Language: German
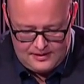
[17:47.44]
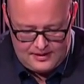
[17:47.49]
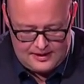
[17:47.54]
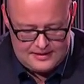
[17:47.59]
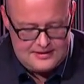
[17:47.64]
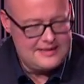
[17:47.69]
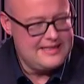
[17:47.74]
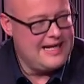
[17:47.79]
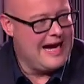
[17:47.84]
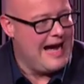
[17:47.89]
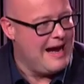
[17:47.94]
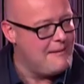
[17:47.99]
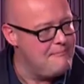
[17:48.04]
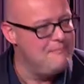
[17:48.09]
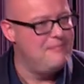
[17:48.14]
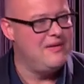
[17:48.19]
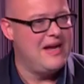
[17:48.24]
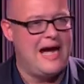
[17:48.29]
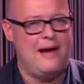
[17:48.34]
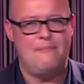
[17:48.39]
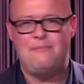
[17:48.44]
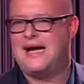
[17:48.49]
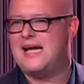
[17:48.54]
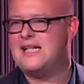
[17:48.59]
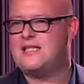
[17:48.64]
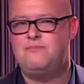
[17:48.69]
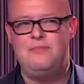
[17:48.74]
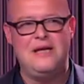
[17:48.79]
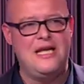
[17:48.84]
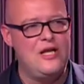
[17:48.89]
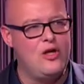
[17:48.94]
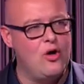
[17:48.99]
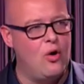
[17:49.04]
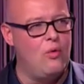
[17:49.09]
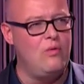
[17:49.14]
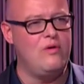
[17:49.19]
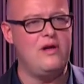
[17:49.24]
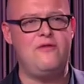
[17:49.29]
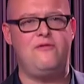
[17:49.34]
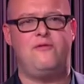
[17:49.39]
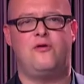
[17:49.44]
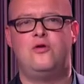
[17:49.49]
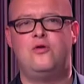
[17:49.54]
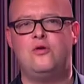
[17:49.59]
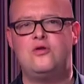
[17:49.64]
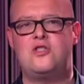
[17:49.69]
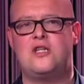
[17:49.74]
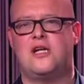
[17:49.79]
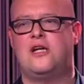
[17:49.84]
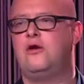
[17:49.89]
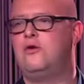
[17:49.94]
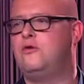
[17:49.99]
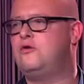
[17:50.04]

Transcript: Also sie haben, wir haben bereits Millionen von Nutzerinnen